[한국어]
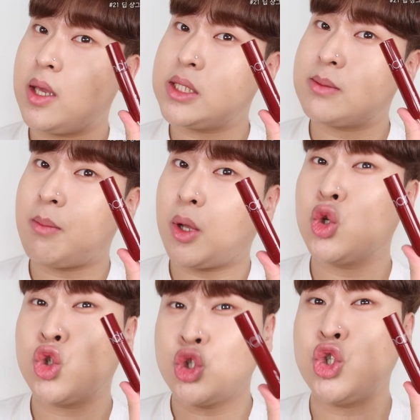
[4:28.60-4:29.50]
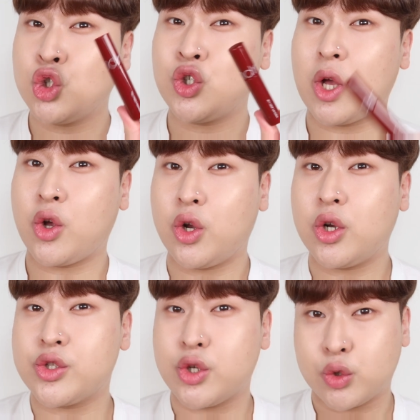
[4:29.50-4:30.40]
케이스만 봐도 쿨쿨한
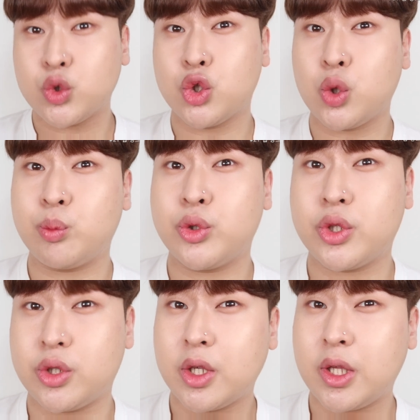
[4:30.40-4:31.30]
컬러죠. 쿨톤 분들